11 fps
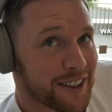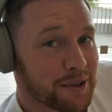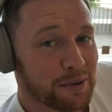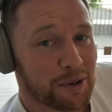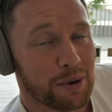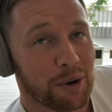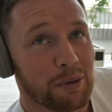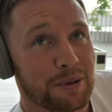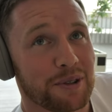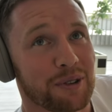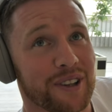Ich bin
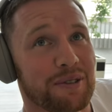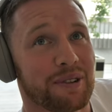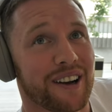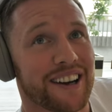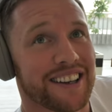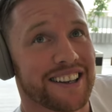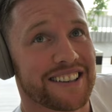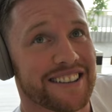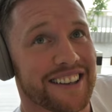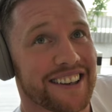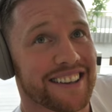überrumpelt von der Frage
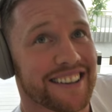jetzt, ja?